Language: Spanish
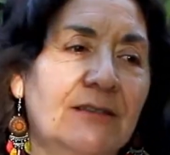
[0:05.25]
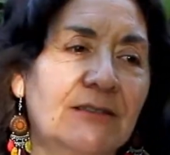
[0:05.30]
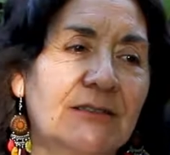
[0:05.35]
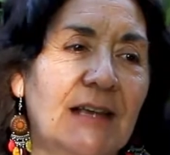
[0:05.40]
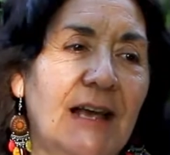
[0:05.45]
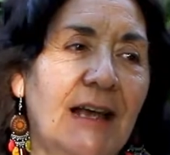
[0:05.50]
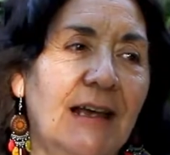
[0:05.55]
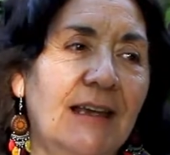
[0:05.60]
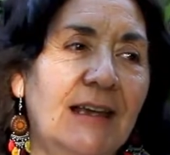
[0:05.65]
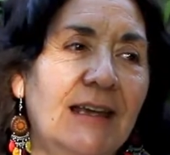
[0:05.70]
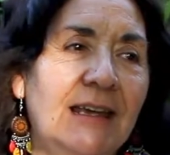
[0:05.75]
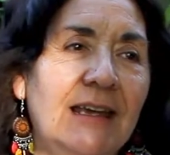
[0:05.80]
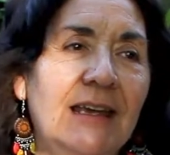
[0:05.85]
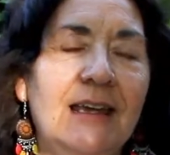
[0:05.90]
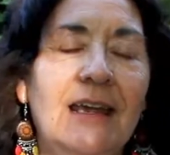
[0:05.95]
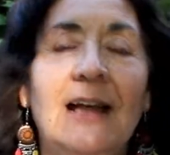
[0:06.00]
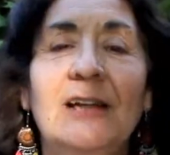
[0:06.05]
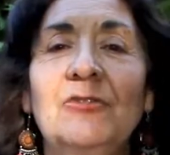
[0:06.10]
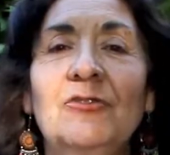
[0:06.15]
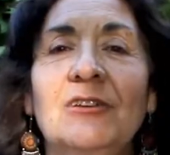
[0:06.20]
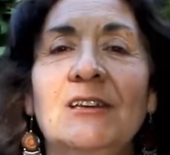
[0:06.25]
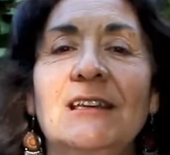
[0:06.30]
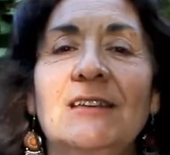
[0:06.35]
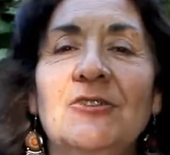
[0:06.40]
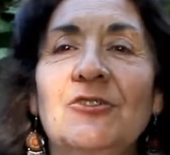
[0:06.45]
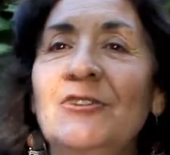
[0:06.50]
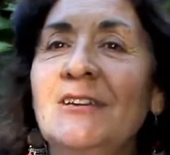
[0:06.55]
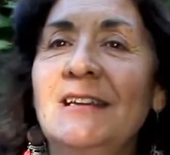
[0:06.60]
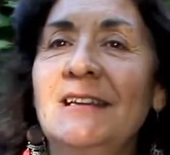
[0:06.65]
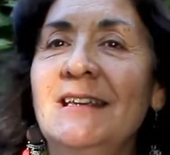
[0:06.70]
O sea, eh, algo que
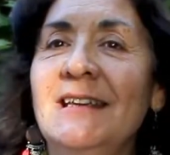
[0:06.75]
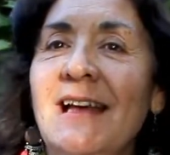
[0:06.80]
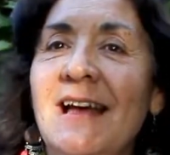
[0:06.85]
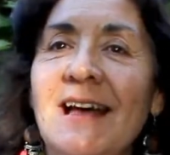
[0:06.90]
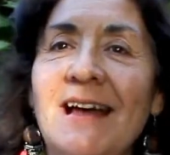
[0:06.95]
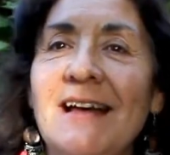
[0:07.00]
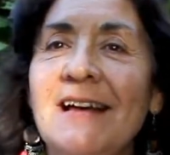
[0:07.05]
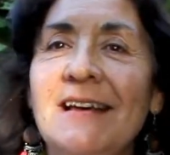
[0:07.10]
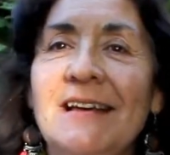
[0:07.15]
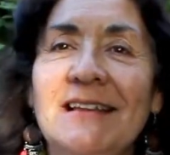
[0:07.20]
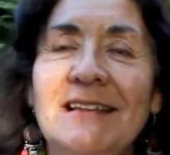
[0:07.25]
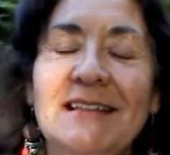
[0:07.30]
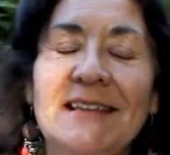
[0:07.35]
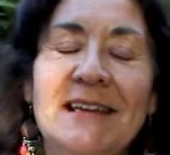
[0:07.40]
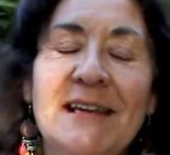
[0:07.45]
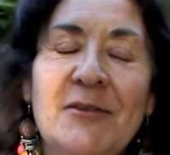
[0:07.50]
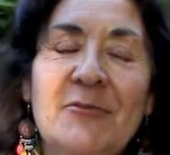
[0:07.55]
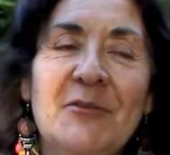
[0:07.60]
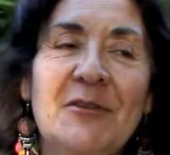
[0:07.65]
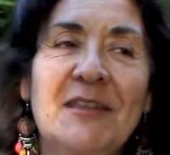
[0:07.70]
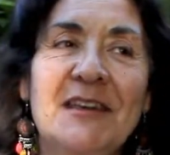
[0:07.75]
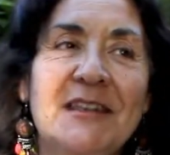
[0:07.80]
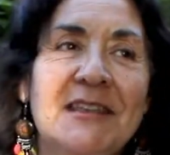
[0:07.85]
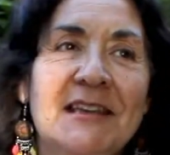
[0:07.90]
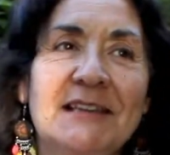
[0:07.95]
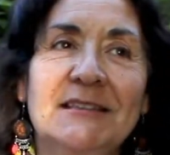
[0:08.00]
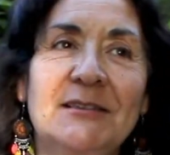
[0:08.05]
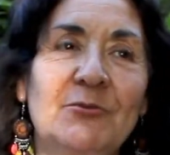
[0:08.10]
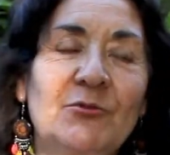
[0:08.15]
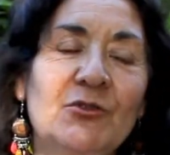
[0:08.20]
yo quería, digamos,
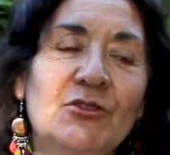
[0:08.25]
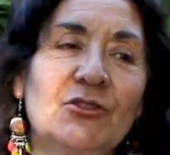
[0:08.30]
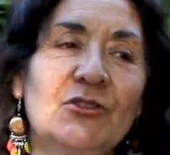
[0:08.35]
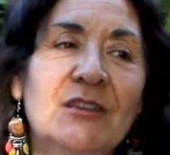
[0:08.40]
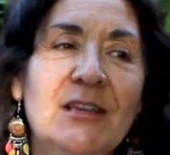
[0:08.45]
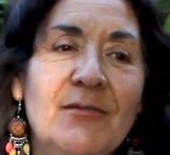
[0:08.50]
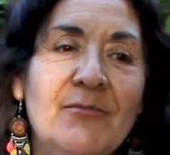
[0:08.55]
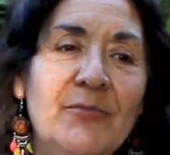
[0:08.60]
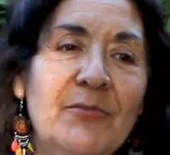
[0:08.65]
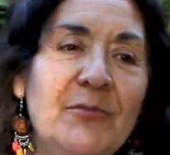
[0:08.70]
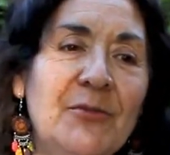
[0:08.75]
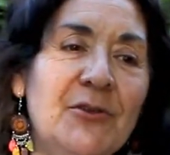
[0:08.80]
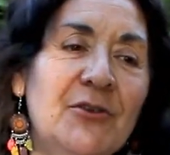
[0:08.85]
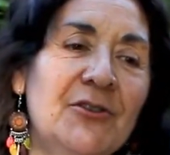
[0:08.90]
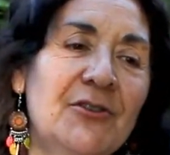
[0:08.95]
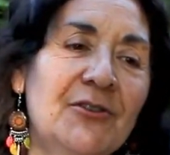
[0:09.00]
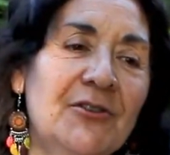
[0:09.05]
desde hace mucho tiempo